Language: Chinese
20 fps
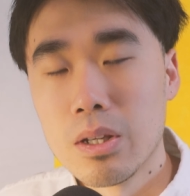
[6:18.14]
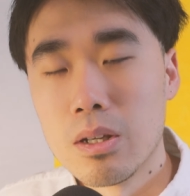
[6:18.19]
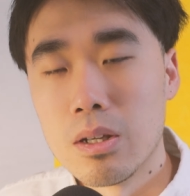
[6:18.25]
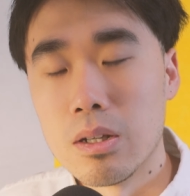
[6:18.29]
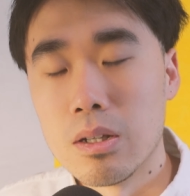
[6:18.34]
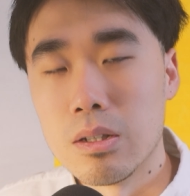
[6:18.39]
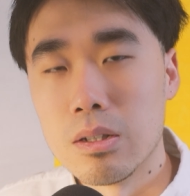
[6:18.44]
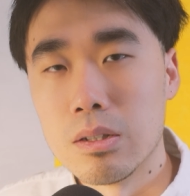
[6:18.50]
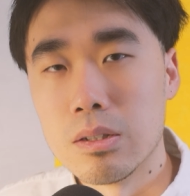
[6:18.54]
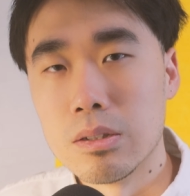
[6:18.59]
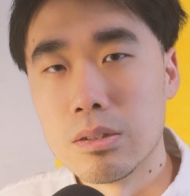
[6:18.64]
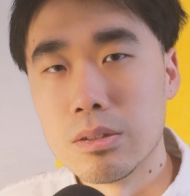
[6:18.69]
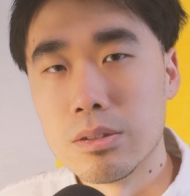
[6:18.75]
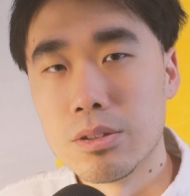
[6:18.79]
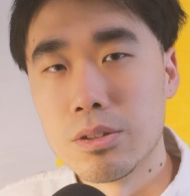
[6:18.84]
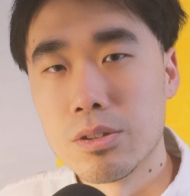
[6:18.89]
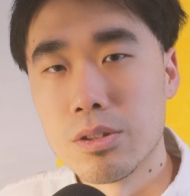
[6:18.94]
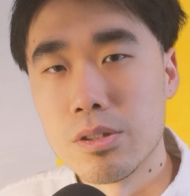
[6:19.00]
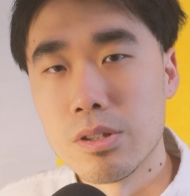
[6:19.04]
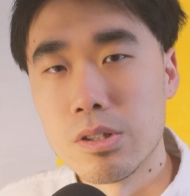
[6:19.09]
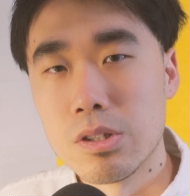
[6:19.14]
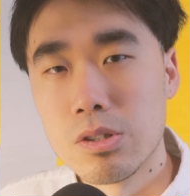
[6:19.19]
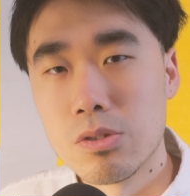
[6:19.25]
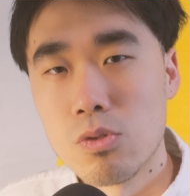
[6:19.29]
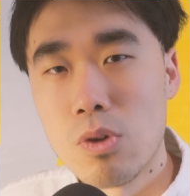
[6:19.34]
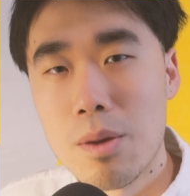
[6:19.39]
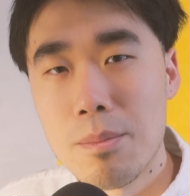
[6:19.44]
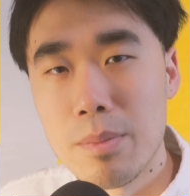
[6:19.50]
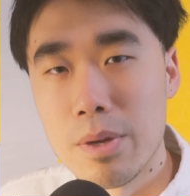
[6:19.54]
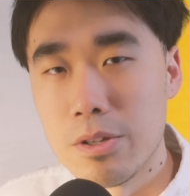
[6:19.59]
嗯，就是
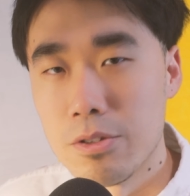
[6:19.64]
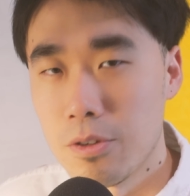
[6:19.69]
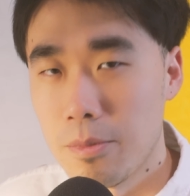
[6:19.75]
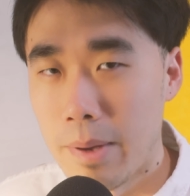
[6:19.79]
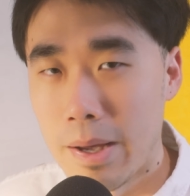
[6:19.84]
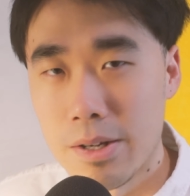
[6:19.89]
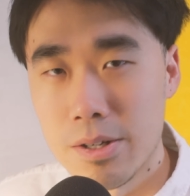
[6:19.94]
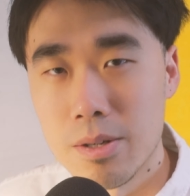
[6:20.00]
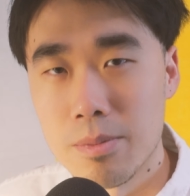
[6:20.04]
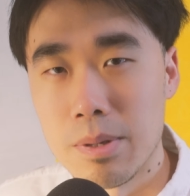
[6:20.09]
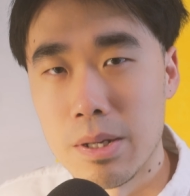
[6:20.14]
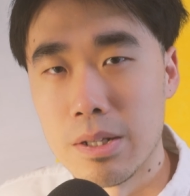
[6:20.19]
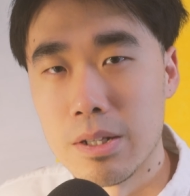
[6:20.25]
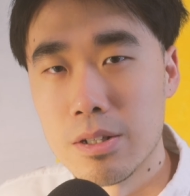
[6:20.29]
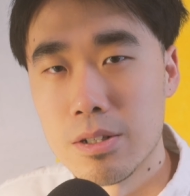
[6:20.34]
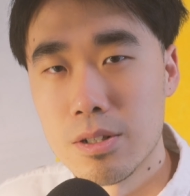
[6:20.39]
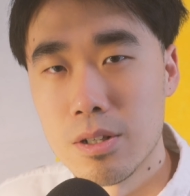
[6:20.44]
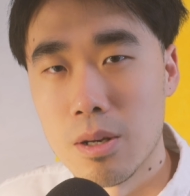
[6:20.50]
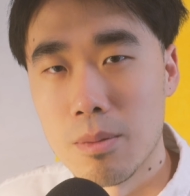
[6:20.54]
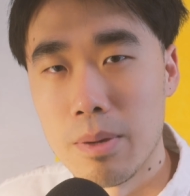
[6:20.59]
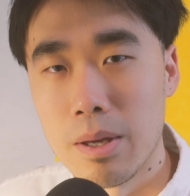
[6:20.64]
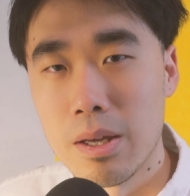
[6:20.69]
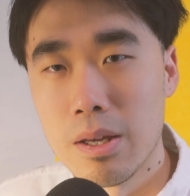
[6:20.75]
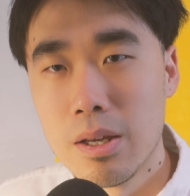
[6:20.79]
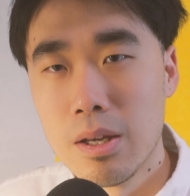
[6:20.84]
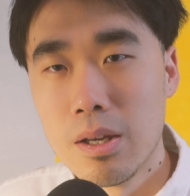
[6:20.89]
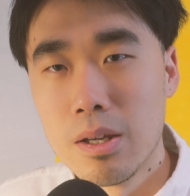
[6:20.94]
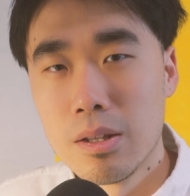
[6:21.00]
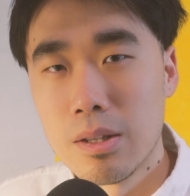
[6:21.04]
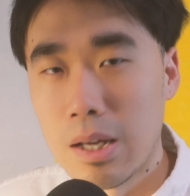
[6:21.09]
专门去拍视频的设备，
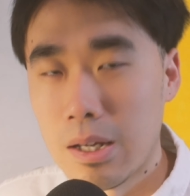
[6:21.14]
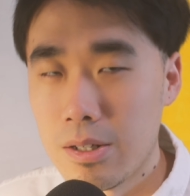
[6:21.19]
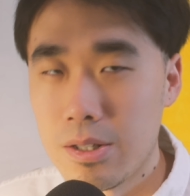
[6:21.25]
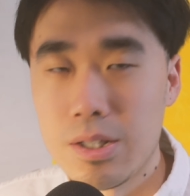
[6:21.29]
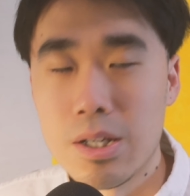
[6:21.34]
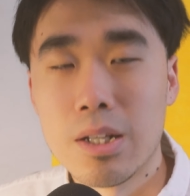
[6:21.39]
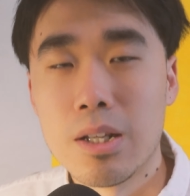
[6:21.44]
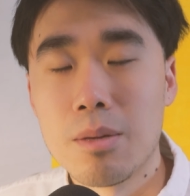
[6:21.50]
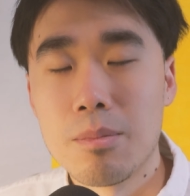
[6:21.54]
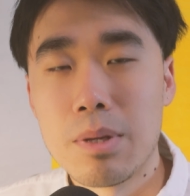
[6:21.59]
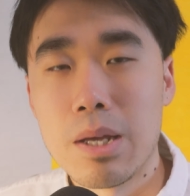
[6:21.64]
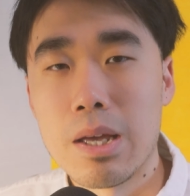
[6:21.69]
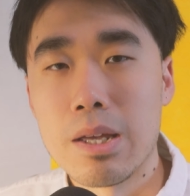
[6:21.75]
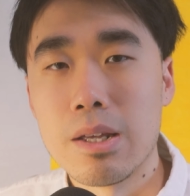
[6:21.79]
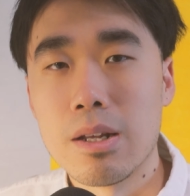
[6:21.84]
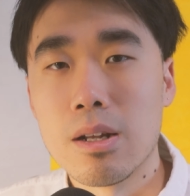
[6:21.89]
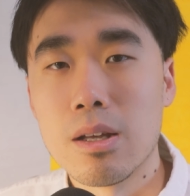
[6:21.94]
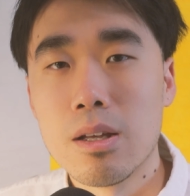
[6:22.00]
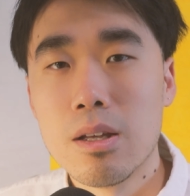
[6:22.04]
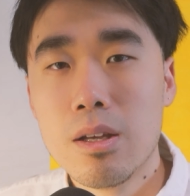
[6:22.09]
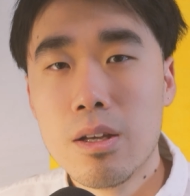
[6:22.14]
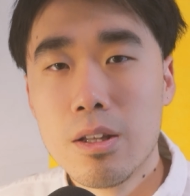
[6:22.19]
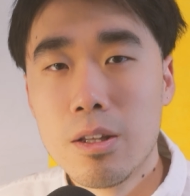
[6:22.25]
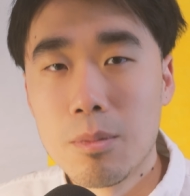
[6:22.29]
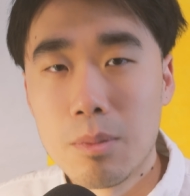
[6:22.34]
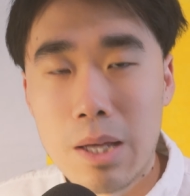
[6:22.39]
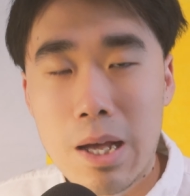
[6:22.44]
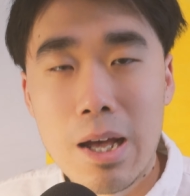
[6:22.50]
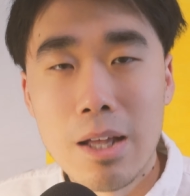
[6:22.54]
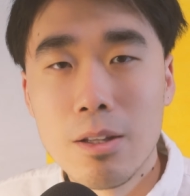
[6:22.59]
它是相当便宜了。那
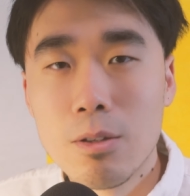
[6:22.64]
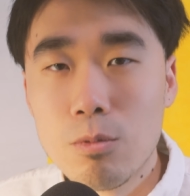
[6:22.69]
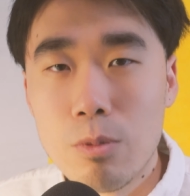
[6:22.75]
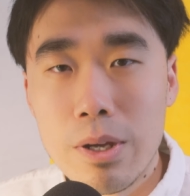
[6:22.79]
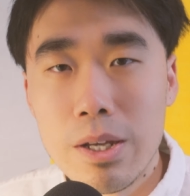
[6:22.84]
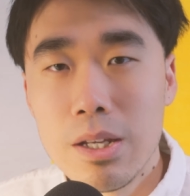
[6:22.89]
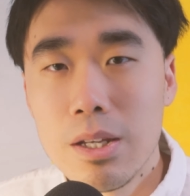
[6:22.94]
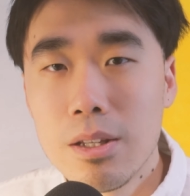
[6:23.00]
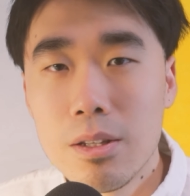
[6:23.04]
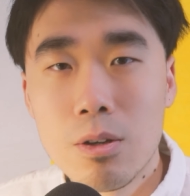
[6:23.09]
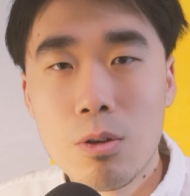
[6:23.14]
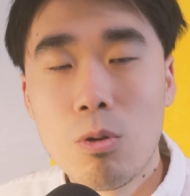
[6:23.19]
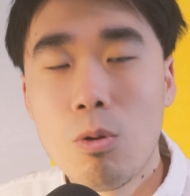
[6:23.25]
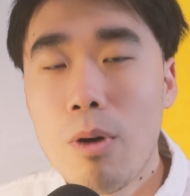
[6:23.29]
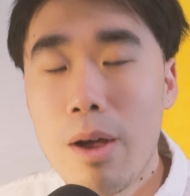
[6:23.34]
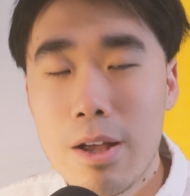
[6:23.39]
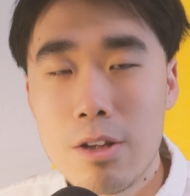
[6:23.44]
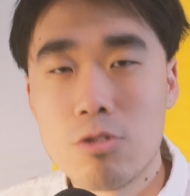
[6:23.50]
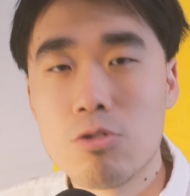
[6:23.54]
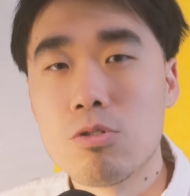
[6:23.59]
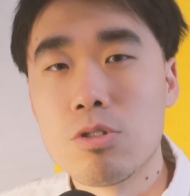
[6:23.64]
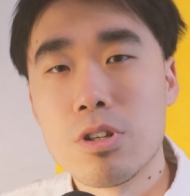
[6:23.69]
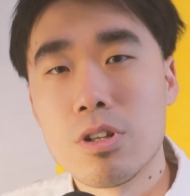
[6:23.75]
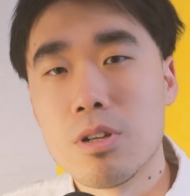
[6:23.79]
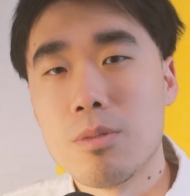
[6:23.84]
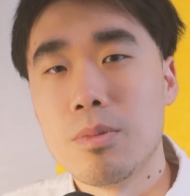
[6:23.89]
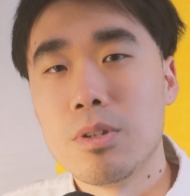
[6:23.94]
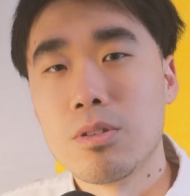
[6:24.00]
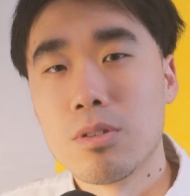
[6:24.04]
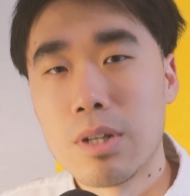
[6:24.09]
么它的唯一的坏处是
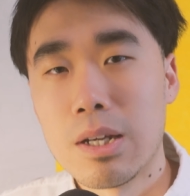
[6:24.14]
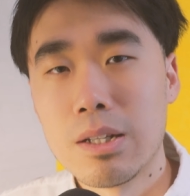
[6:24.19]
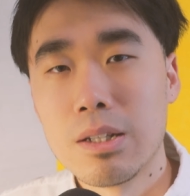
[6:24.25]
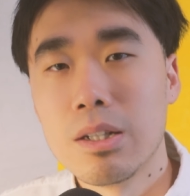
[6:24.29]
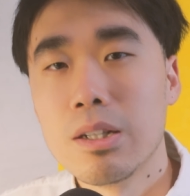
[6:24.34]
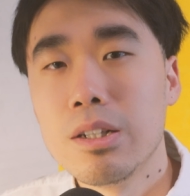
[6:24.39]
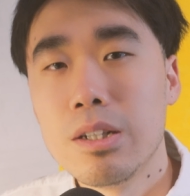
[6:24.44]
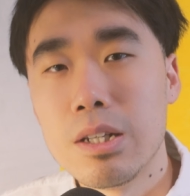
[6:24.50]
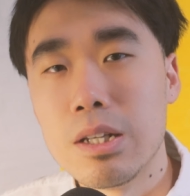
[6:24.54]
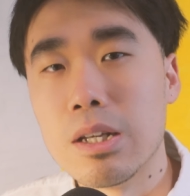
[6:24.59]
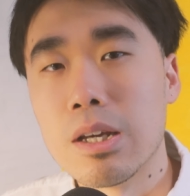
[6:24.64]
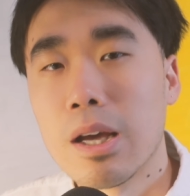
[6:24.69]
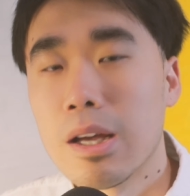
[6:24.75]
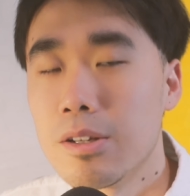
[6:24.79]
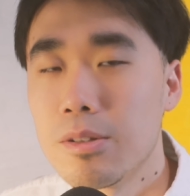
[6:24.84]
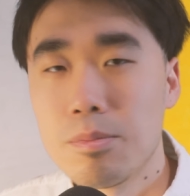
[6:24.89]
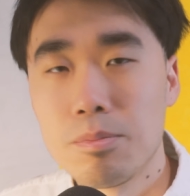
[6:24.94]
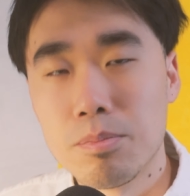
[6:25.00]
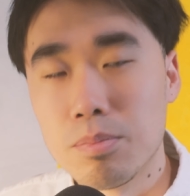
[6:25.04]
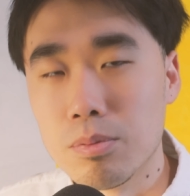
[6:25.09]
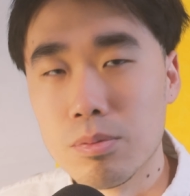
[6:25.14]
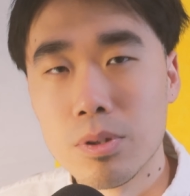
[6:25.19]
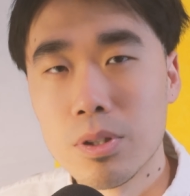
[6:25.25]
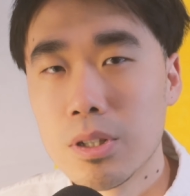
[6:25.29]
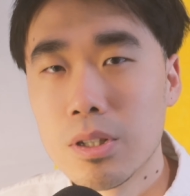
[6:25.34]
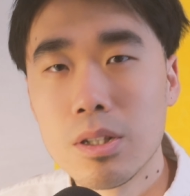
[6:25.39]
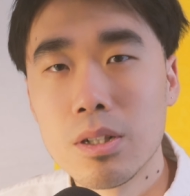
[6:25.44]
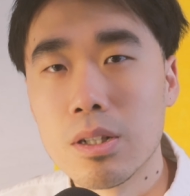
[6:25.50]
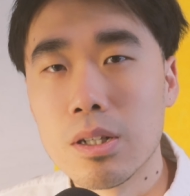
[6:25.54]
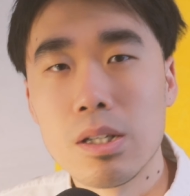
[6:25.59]
什么？就是它这个底还是不
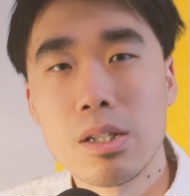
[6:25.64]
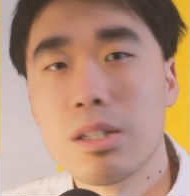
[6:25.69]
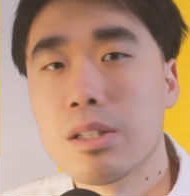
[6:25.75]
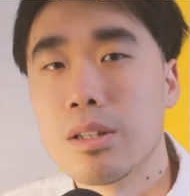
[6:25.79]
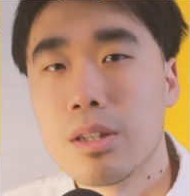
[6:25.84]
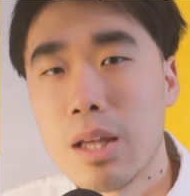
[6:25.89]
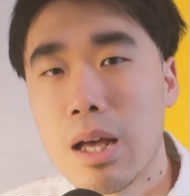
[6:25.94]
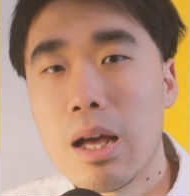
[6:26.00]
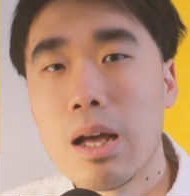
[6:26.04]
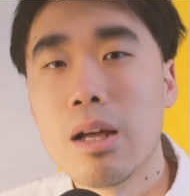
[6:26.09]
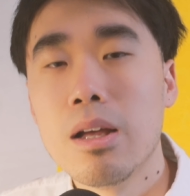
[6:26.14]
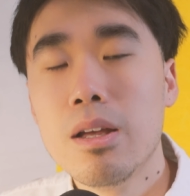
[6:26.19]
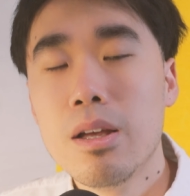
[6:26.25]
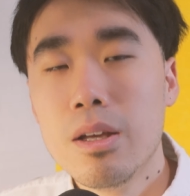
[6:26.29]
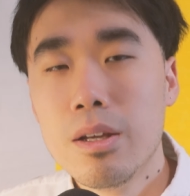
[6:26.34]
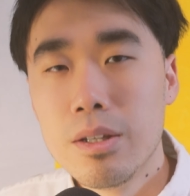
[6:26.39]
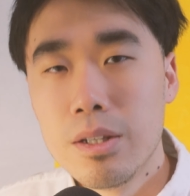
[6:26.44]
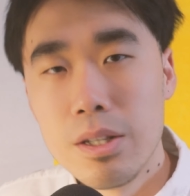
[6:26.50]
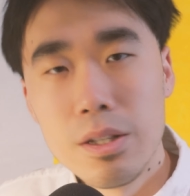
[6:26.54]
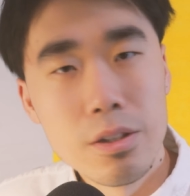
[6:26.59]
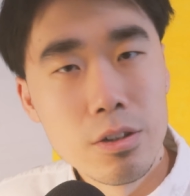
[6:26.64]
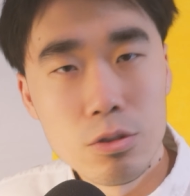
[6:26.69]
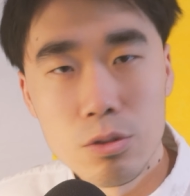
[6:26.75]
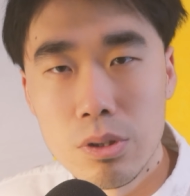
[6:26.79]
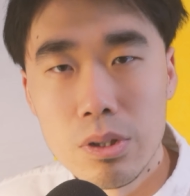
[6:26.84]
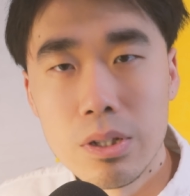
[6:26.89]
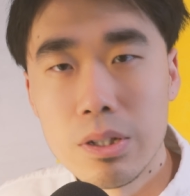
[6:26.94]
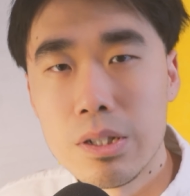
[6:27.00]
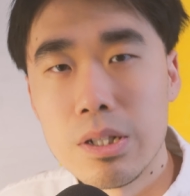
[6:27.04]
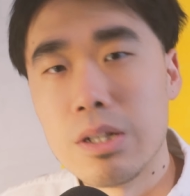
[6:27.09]
是很大，一英
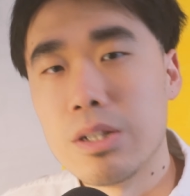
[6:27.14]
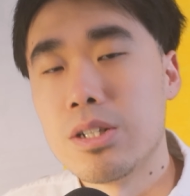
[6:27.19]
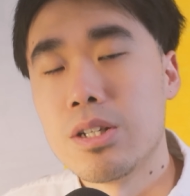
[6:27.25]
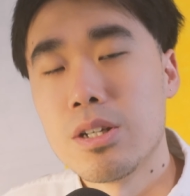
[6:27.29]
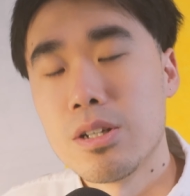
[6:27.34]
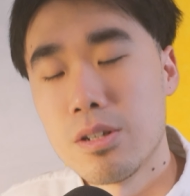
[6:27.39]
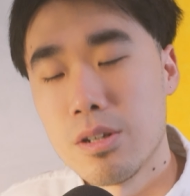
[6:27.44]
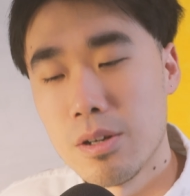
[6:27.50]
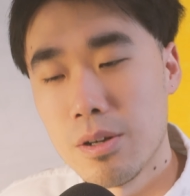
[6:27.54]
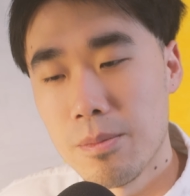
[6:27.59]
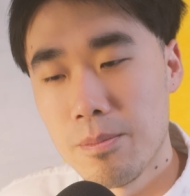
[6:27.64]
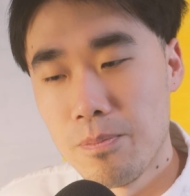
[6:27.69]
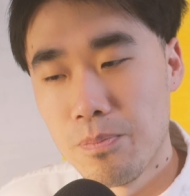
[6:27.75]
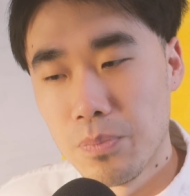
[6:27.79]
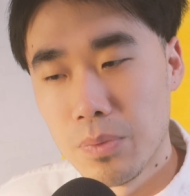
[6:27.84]
寸的底其实